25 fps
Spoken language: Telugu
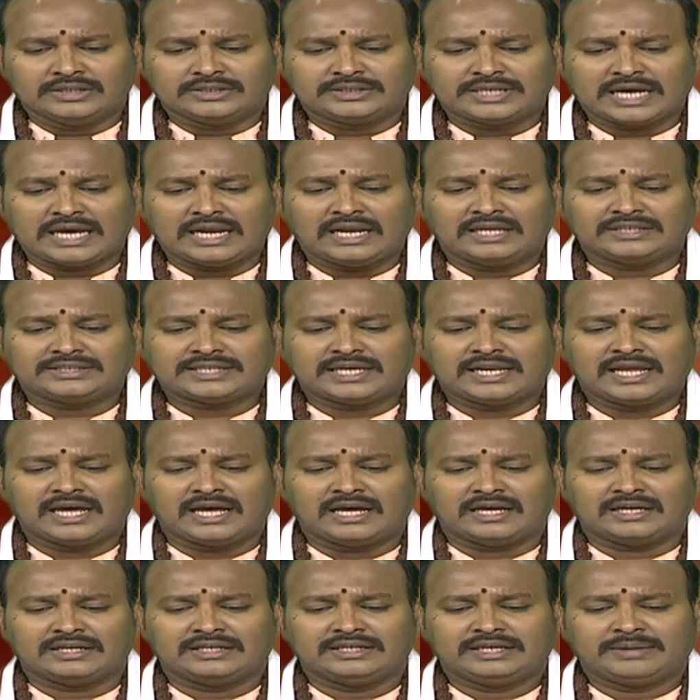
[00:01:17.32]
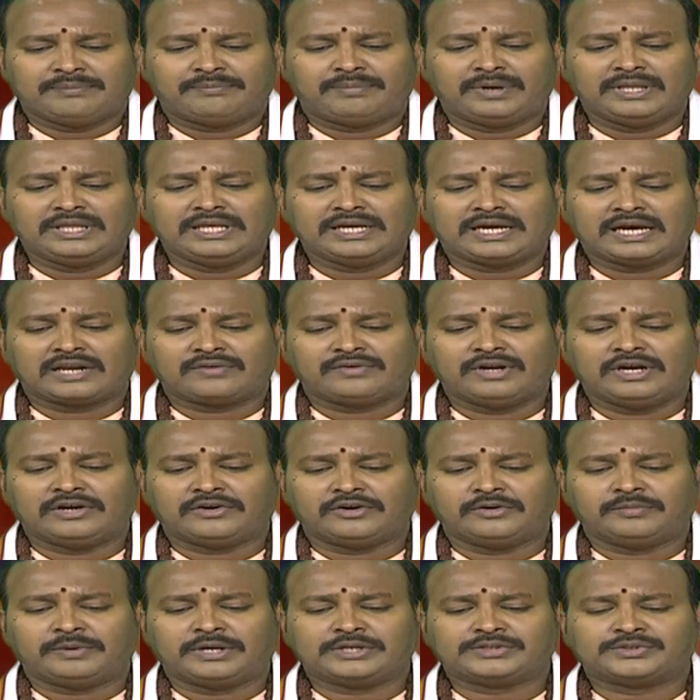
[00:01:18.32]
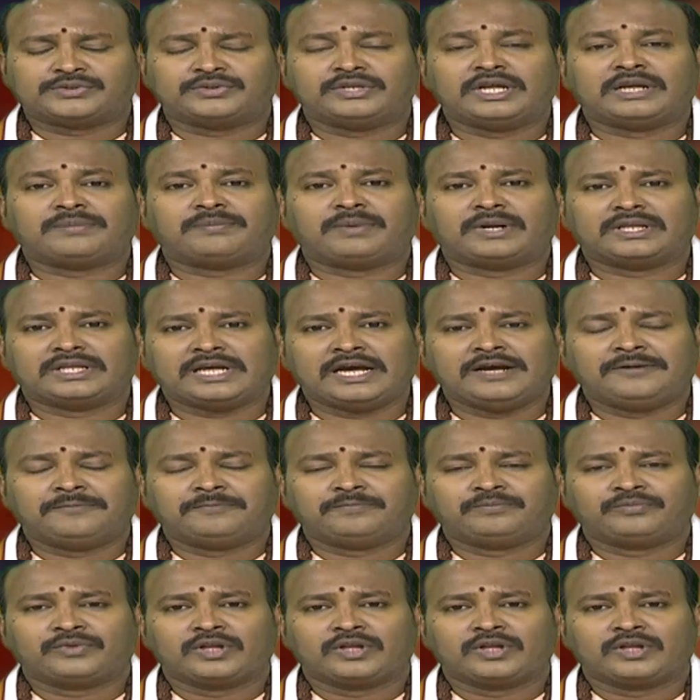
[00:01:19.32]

చాలా చాలా ఇబ్బందికరమైనటువంటి పరిస్థితులు ఏర్పడతాయి